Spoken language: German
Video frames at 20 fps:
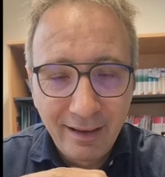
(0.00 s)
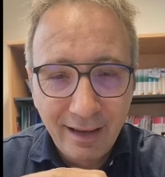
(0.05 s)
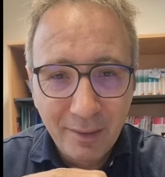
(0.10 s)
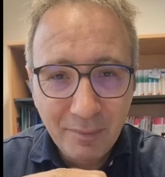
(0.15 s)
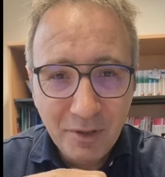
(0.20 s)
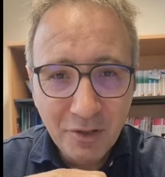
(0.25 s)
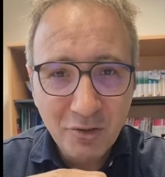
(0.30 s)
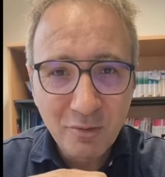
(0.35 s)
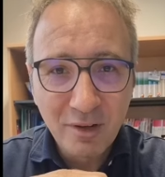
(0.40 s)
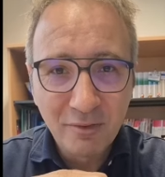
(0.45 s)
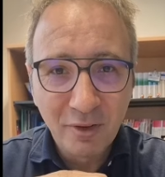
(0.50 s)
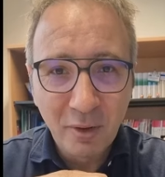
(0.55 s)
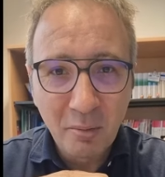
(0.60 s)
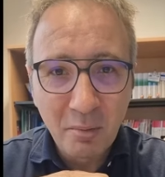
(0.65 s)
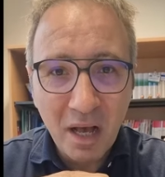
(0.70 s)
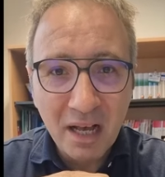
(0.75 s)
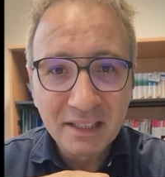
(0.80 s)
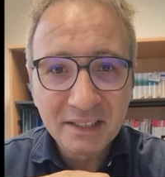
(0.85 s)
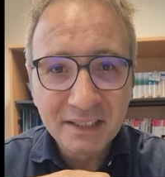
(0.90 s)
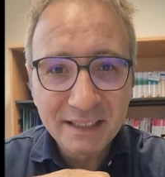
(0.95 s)
Habt ihr schon mal
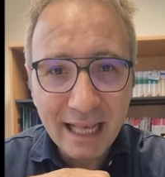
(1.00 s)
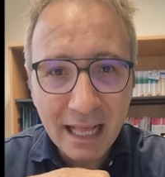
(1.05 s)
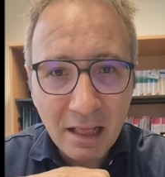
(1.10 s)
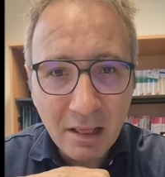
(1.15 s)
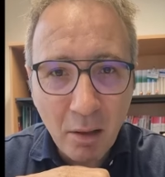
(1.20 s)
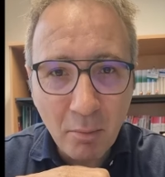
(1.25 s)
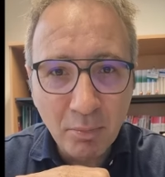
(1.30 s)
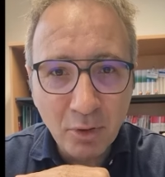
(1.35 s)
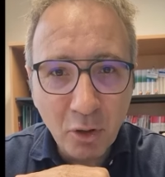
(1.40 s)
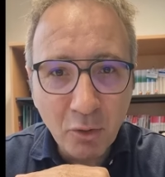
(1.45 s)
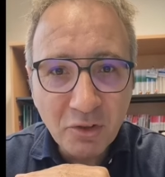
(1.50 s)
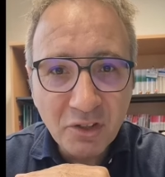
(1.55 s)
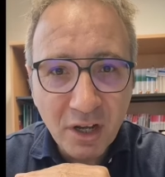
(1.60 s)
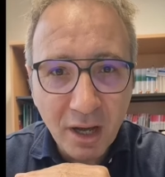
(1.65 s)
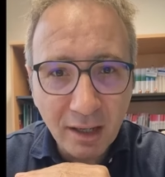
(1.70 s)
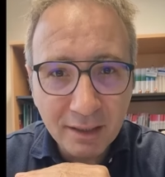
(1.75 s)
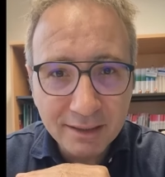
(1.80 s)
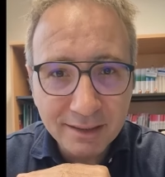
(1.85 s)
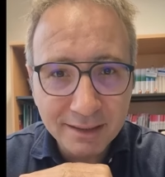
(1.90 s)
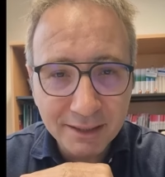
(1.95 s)
vom Cell
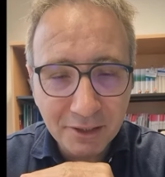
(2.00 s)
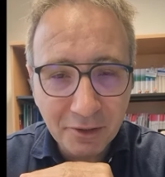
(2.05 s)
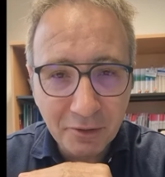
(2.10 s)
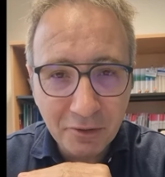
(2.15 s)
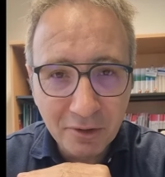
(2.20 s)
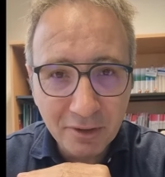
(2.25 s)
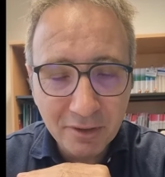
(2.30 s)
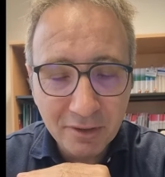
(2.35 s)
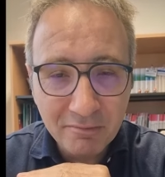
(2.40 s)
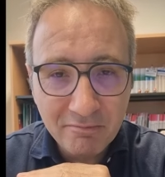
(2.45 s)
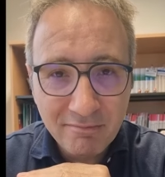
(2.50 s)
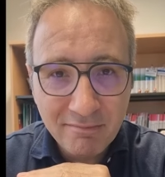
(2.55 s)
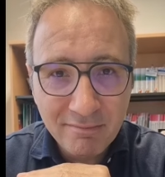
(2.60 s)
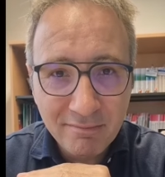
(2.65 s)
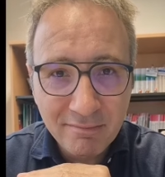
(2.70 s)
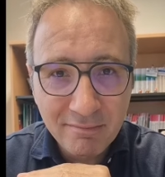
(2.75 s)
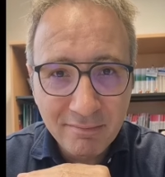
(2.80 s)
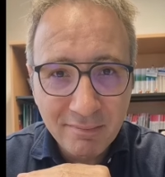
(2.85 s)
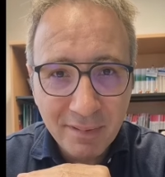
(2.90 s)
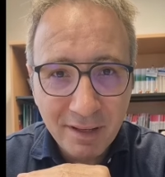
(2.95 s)
Broadcasting gehört?
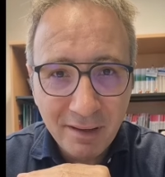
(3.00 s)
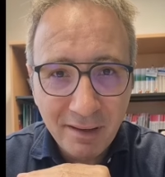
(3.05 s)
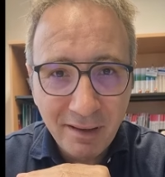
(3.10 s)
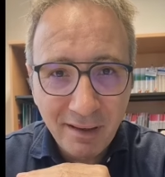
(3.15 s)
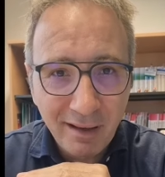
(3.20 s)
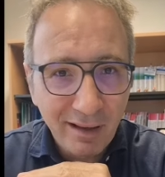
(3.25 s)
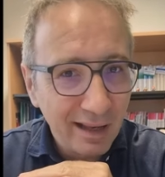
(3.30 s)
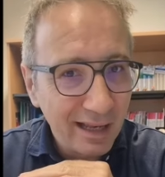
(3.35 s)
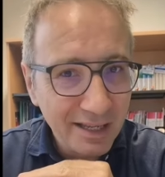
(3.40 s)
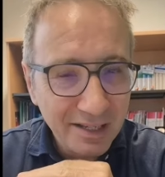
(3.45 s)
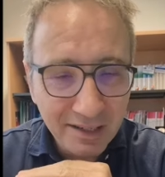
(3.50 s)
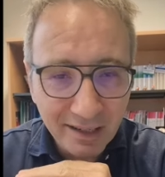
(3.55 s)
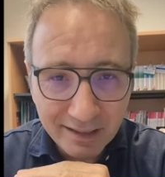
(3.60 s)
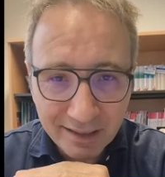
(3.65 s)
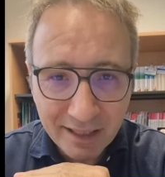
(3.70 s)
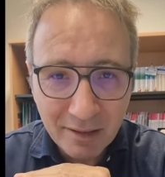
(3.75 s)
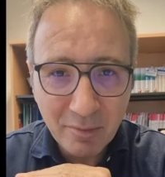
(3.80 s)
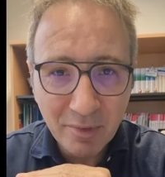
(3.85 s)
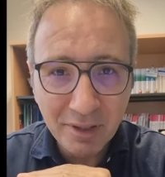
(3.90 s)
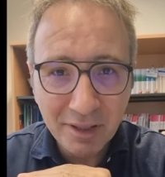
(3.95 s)
Ich kannte
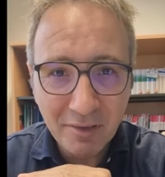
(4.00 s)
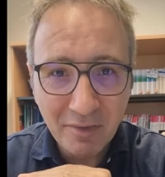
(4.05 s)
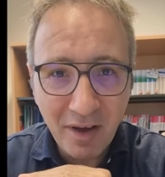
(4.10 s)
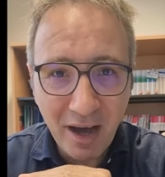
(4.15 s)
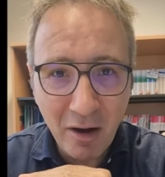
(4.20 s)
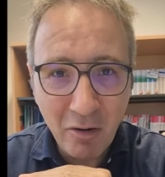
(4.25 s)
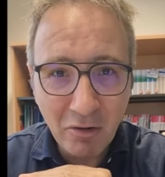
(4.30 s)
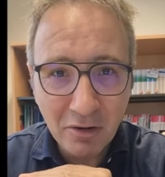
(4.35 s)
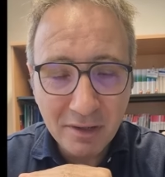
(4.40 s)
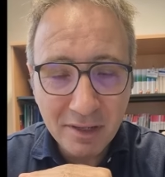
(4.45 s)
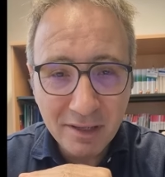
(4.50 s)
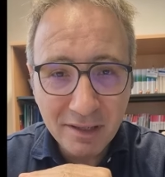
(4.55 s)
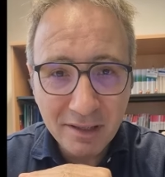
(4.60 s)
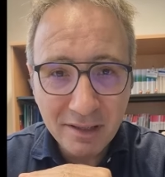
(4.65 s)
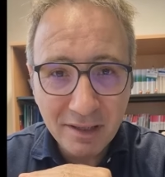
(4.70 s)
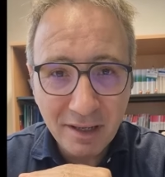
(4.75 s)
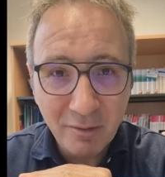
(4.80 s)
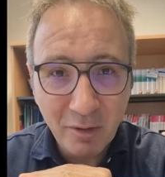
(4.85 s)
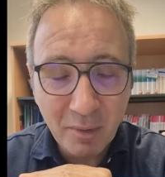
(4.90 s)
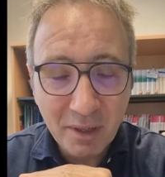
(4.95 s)
den Begriff auch
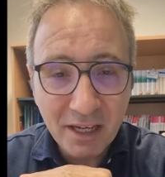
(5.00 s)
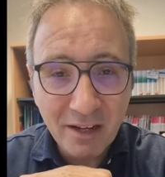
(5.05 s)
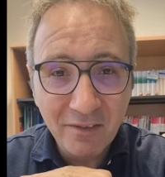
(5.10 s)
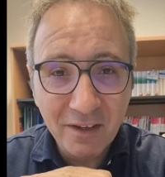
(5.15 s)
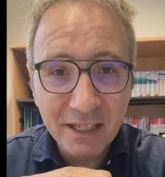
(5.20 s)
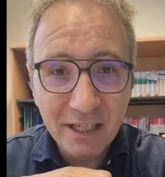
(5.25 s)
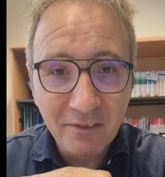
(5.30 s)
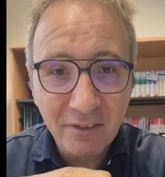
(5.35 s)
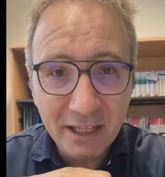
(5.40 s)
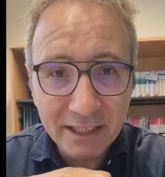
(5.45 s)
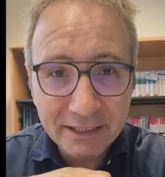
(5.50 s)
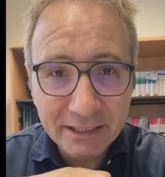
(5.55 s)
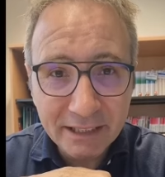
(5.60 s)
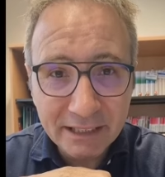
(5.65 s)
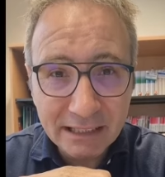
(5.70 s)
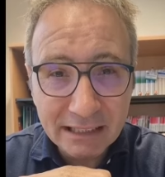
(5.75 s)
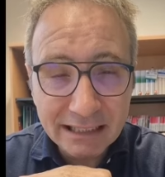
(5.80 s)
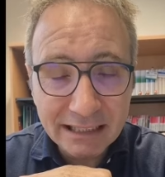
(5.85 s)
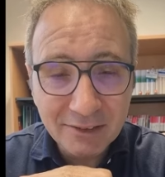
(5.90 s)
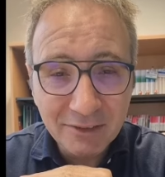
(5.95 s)
nicht, aber mittlerweile weiß ich,
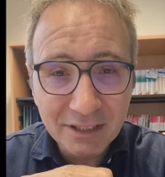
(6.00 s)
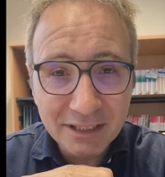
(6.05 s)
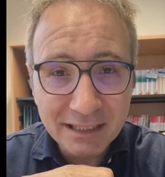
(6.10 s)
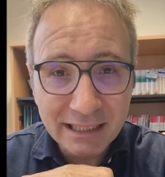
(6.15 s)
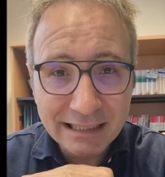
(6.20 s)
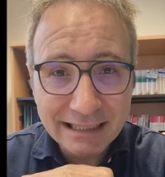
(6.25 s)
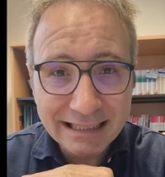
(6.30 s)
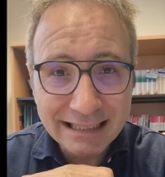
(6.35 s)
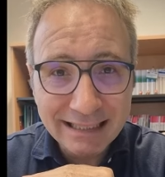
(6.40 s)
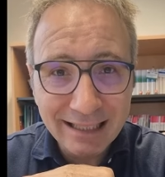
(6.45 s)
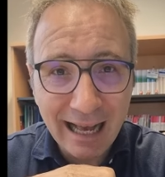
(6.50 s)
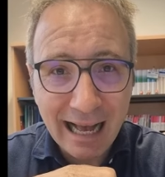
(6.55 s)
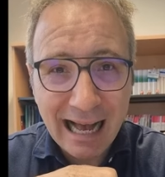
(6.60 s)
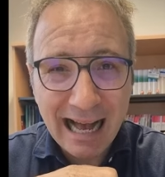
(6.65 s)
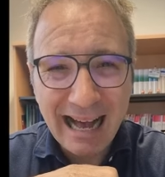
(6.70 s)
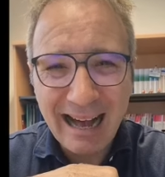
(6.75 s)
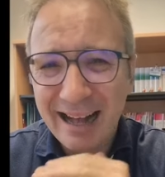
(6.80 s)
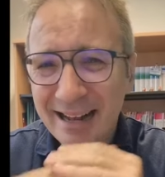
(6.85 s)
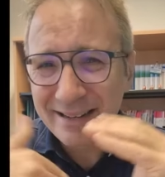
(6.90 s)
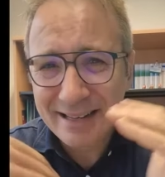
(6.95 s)
dass es was ganz
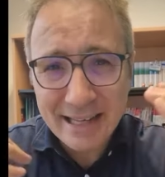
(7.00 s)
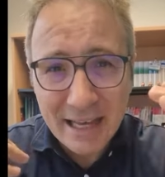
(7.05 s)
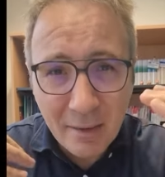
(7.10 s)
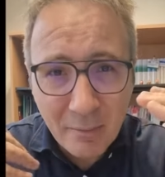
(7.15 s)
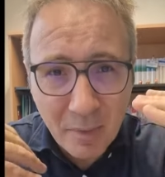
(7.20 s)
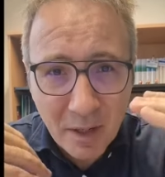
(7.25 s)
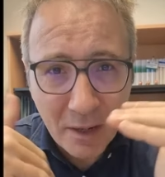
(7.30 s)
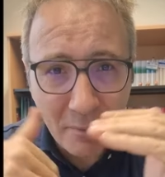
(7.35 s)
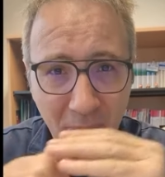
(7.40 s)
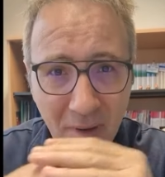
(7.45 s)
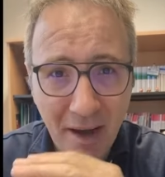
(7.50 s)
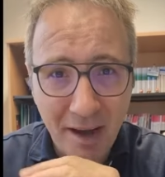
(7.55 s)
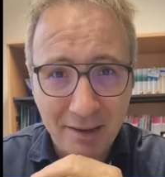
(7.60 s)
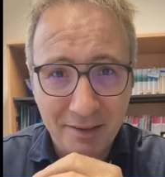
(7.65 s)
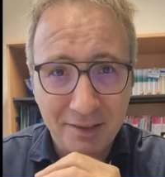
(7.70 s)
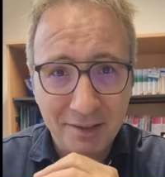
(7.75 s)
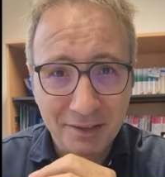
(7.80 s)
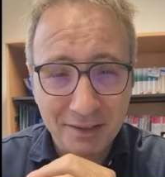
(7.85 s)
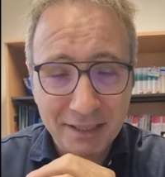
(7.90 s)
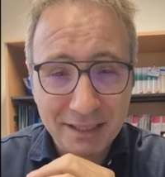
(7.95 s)

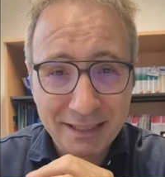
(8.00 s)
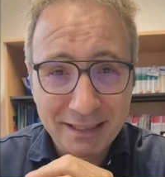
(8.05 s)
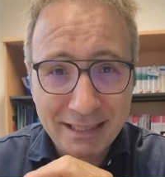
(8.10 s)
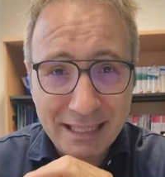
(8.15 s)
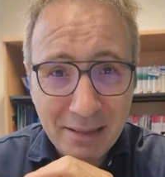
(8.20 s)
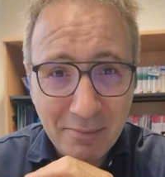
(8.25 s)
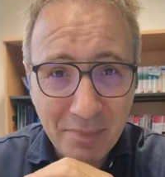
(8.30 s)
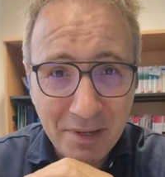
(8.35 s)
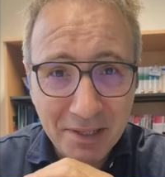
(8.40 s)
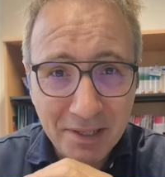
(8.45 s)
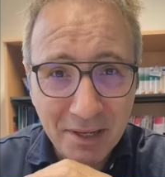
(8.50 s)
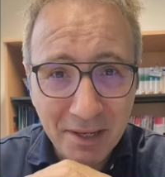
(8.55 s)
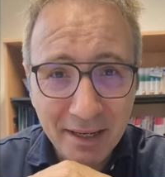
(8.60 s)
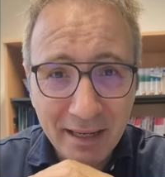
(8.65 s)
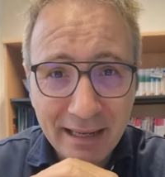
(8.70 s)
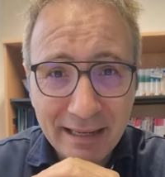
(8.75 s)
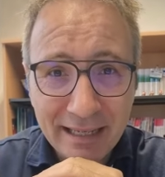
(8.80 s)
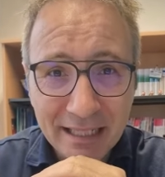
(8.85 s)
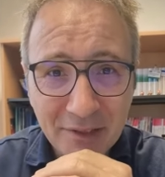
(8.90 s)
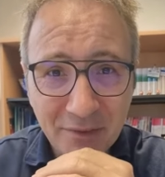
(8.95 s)
althergebrachtes ist, nämlich
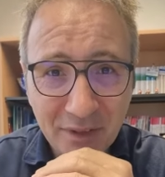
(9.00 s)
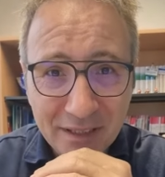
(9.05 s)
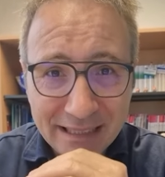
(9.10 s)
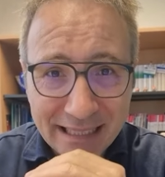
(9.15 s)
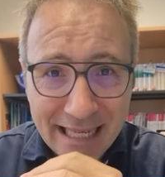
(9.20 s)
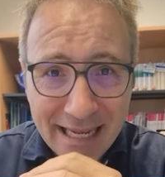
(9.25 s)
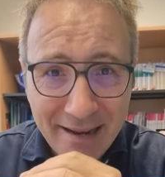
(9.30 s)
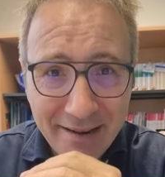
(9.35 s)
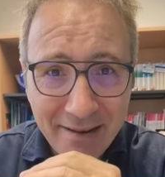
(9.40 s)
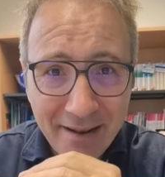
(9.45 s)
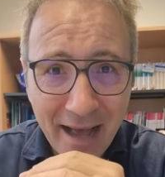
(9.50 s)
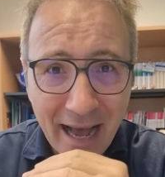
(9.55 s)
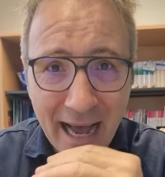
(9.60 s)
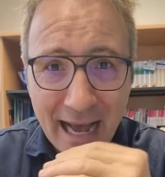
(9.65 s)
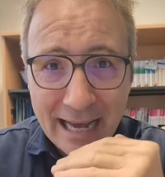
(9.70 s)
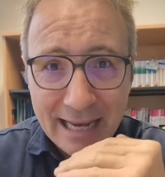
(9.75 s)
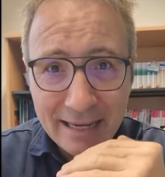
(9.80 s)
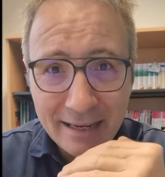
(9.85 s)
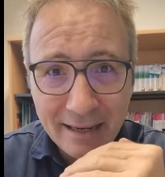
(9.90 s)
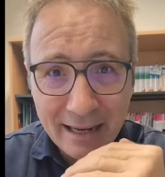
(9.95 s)
das Versenden
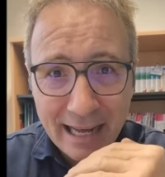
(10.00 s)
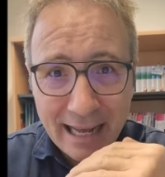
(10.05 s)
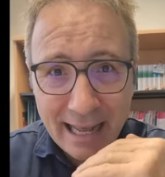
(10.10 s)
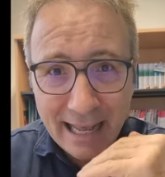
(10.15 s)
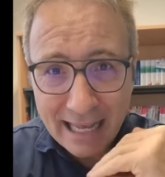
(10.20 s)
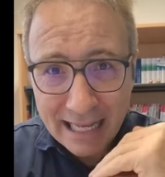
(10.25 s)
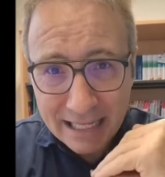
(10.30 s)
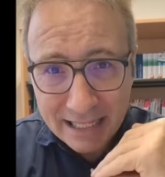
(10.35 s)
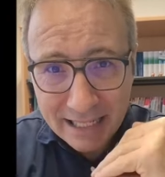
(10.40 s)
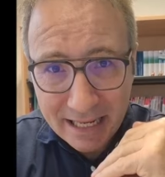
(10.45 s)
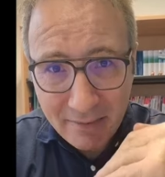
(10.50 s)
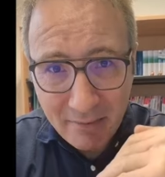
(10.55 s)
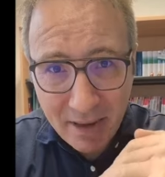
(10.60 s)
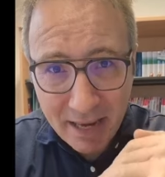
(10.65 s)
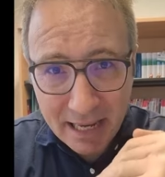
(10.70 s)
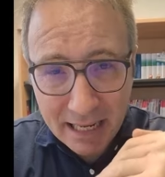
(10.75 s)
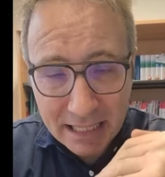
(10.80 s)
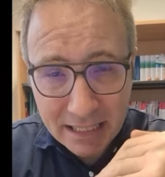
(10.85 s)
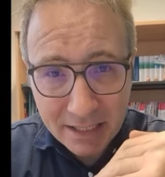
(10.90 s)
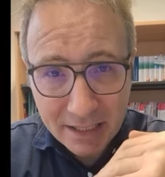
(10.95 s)
einer
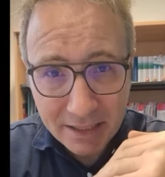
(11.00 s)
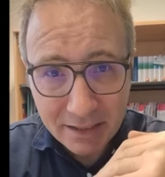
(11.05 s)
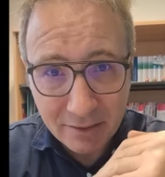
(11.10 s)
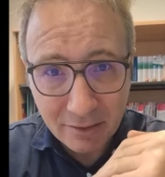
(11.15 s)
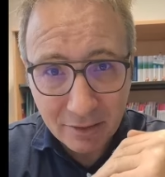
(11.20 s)
SMS.